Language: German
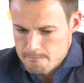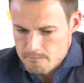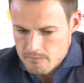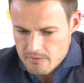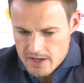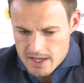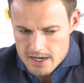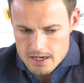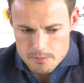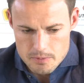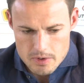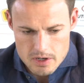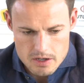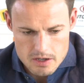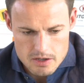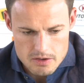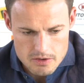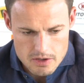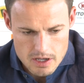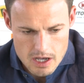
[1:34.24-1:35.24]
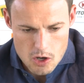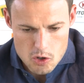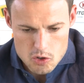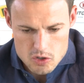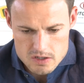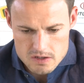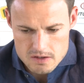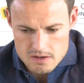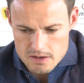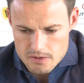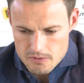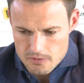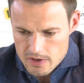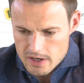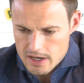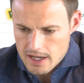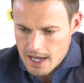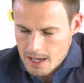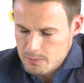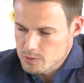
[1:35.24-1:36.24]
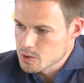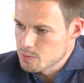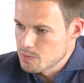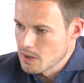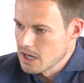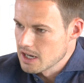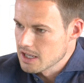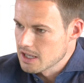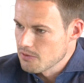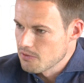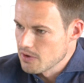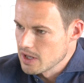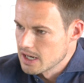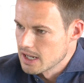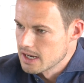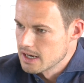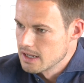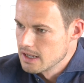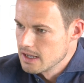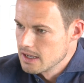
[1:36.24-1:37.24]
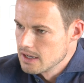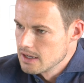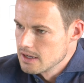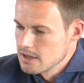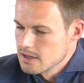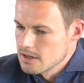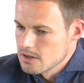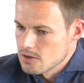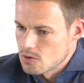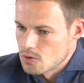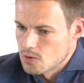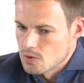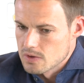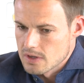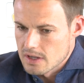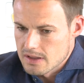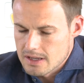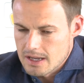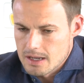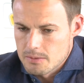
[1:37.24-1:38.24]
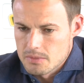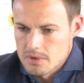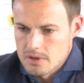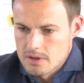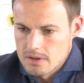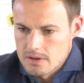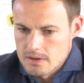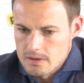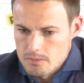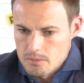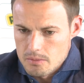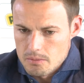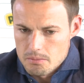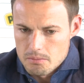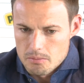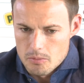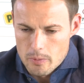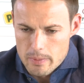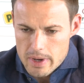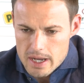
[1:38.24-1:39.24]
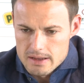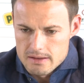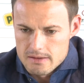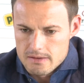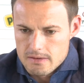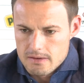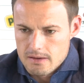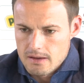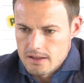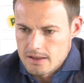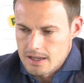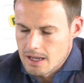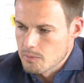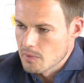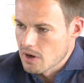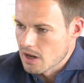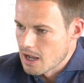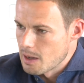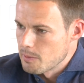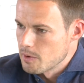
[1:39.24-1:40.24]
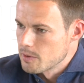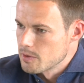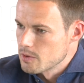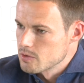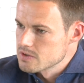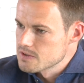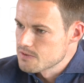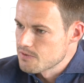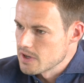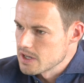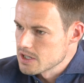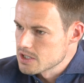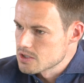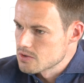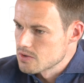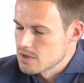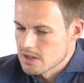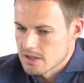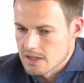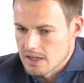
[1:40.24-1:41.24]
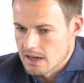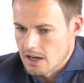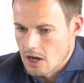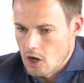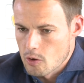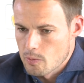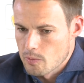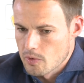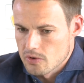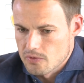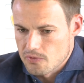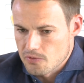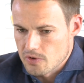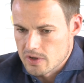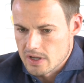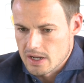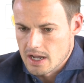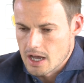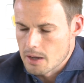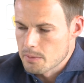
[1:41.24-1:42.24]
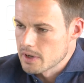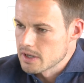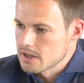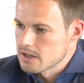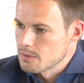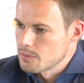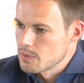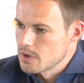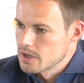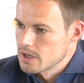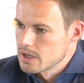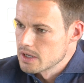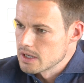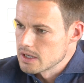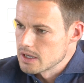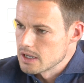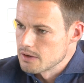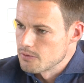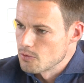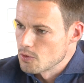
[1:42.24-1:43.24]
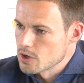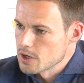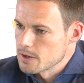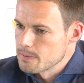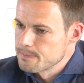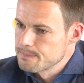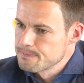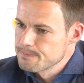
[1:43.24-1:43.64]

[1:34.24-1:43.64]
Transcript: werden wir auch wieder Heimspiele gewinnen und an dem Moment, an dem klammern wir uns fest und an den glauben und für den arbeiten wir jede Woche.